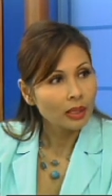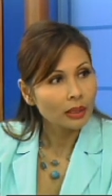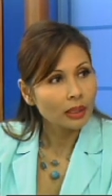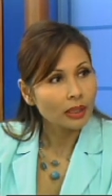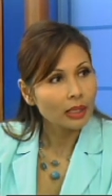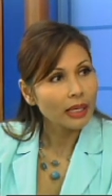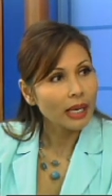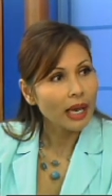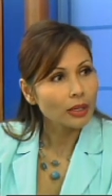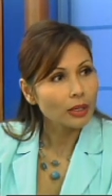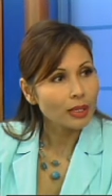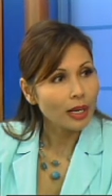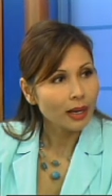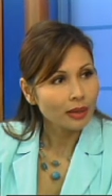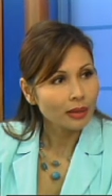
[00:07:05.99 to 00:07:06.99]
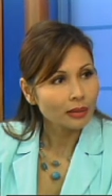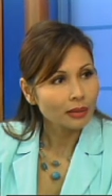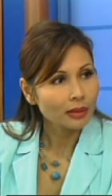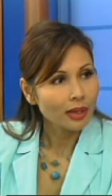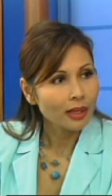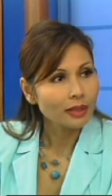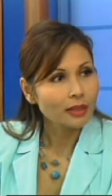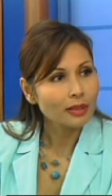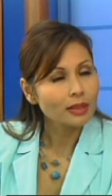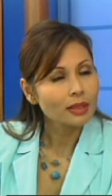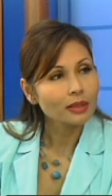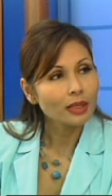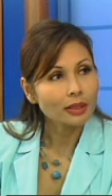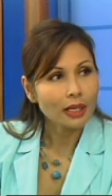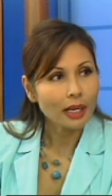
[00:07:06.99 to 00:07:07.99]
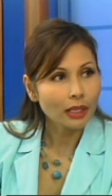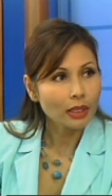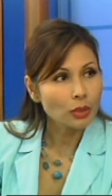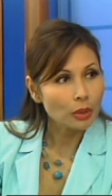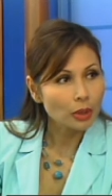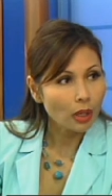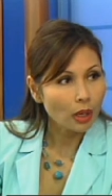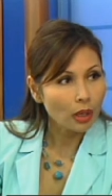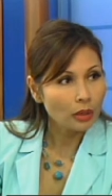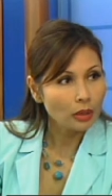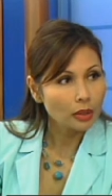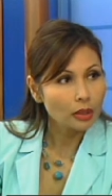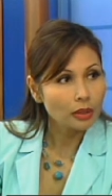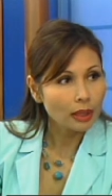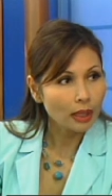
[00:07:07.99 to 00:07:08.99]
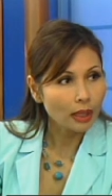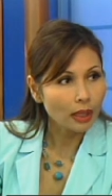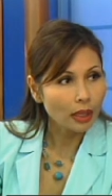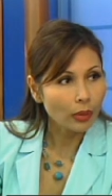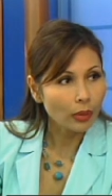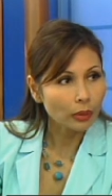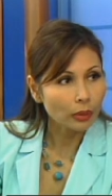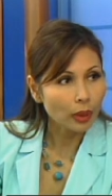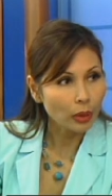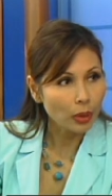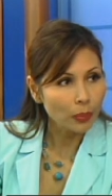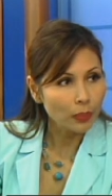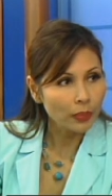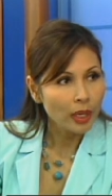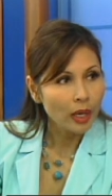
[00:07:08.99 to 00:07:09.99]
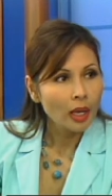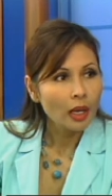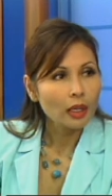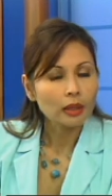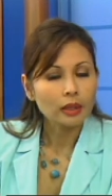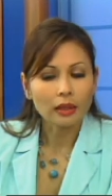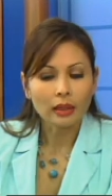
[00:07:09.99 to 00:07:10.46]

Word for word: thì cái giá nó rẻ hơn nhưng sự thật ra cái chuyện đó chưa chắc là hoàn toàn đúng à.